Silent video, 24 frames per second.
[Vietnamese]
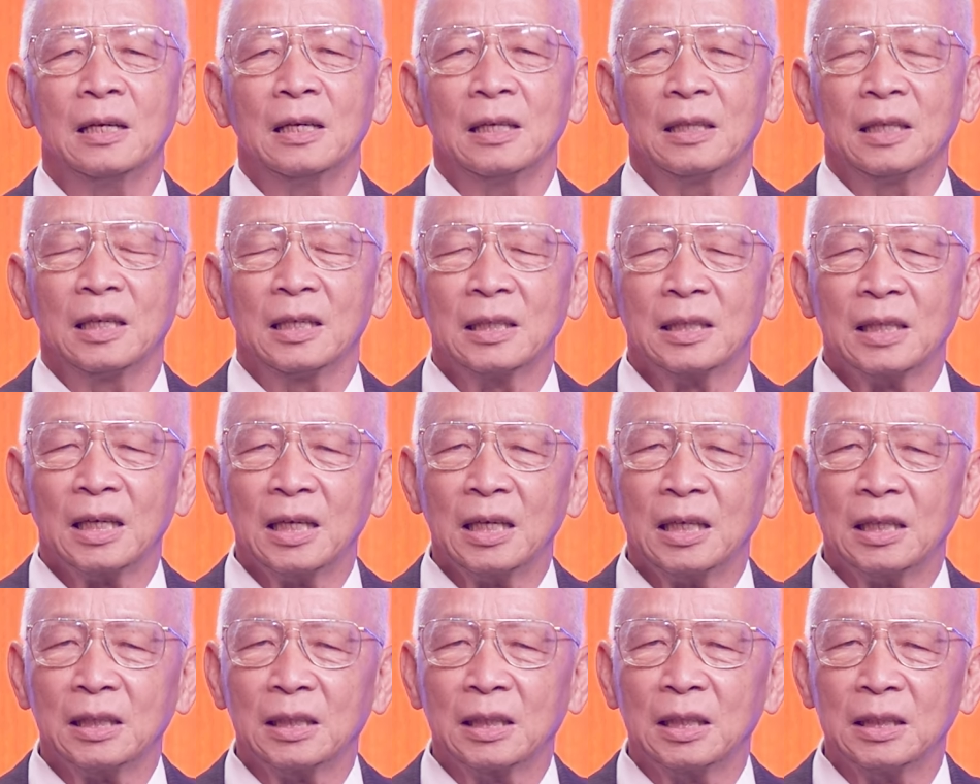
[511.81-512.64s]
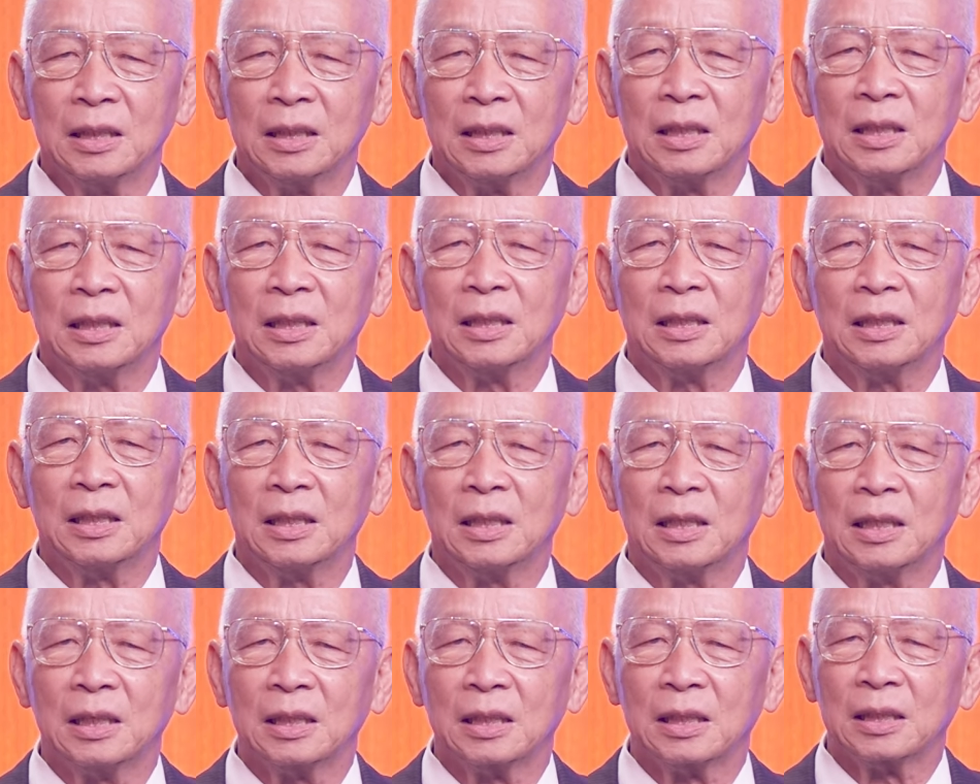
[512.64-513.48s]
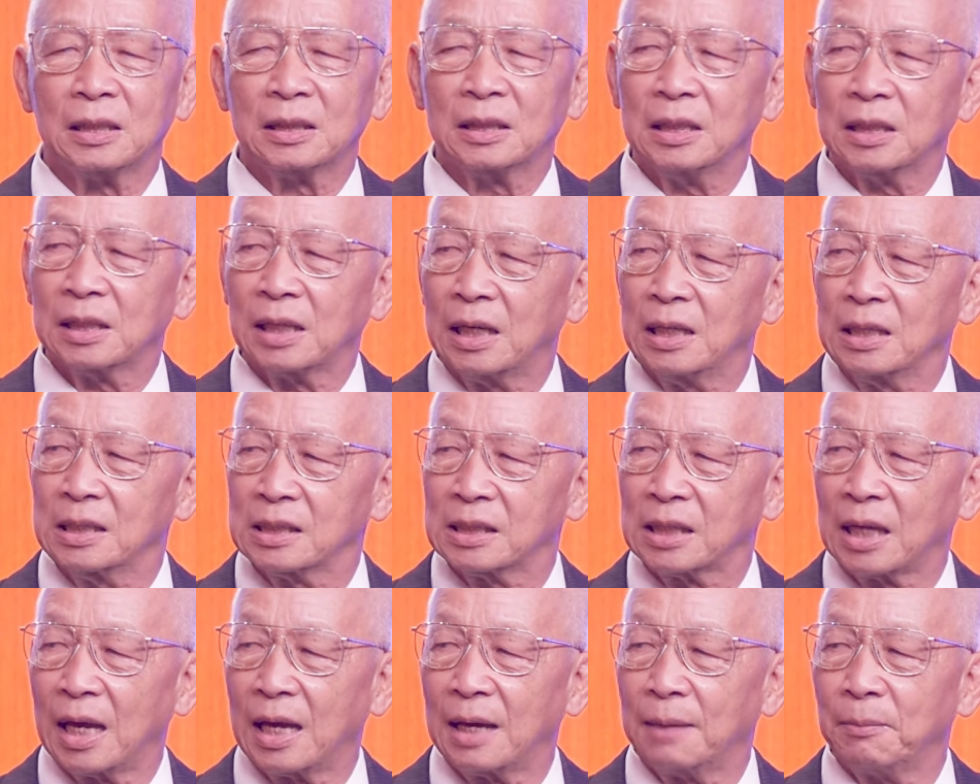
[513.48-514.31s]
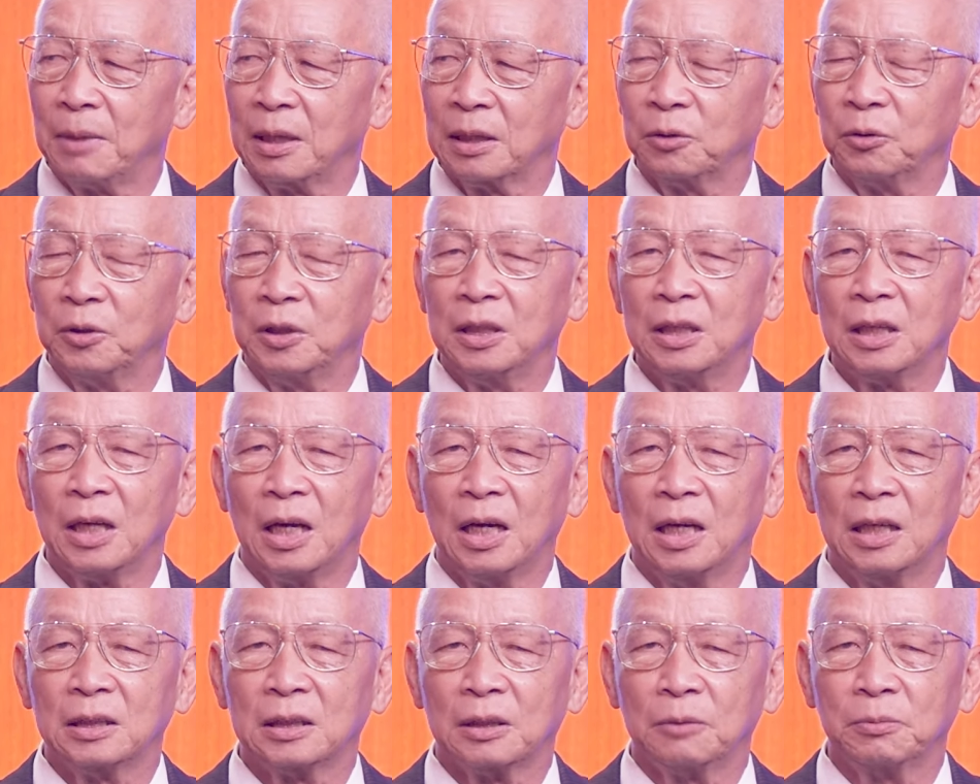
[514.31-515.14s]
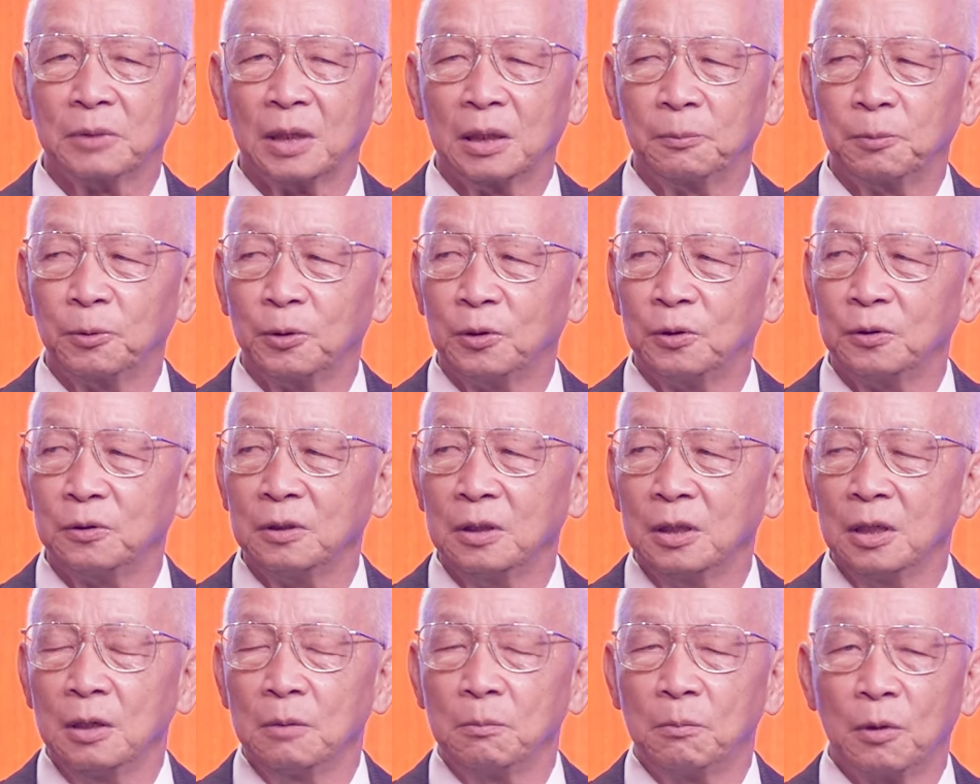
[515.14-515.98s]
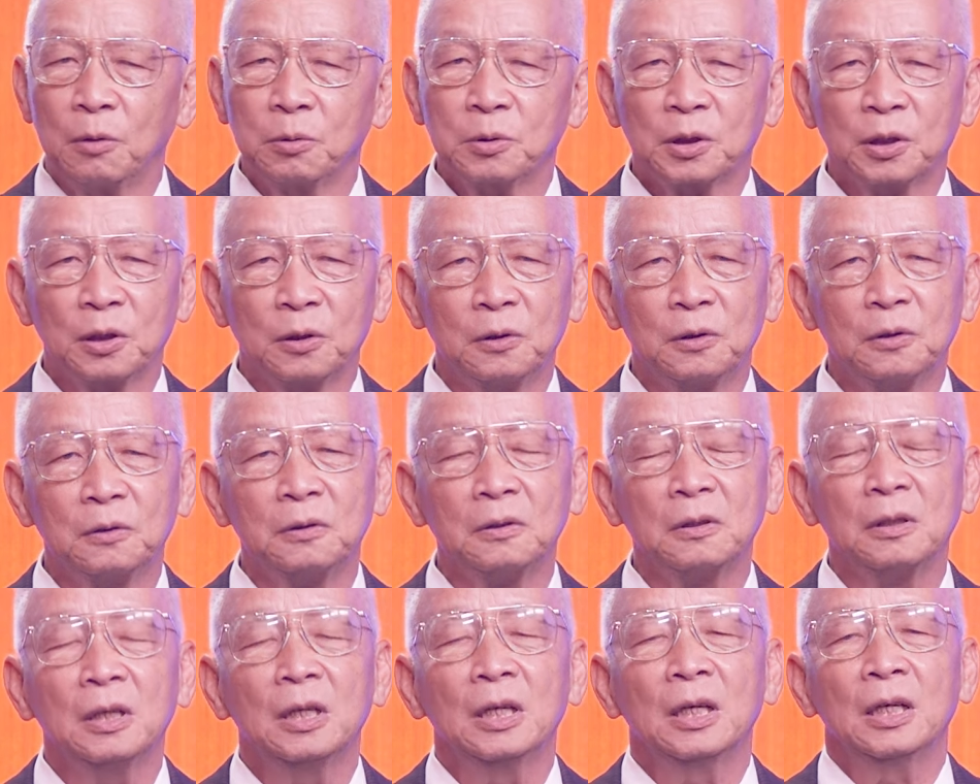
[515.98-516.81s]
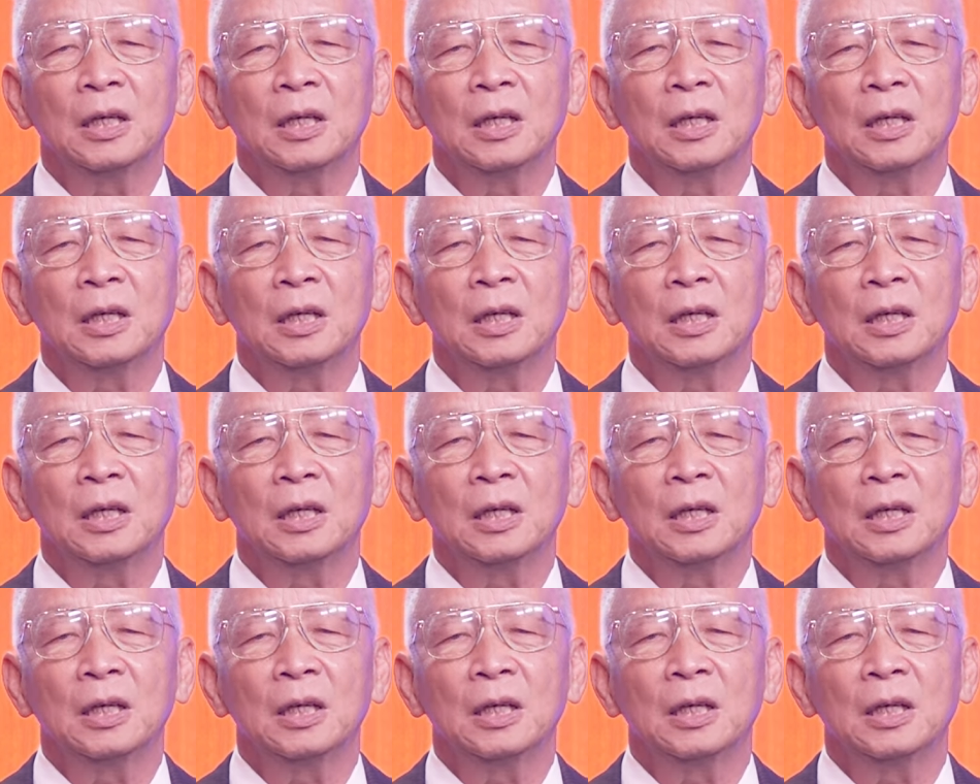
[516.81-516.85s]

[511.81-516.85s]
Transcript: những cái thức uh, thức cần sa ma túy ở trong thành phố một số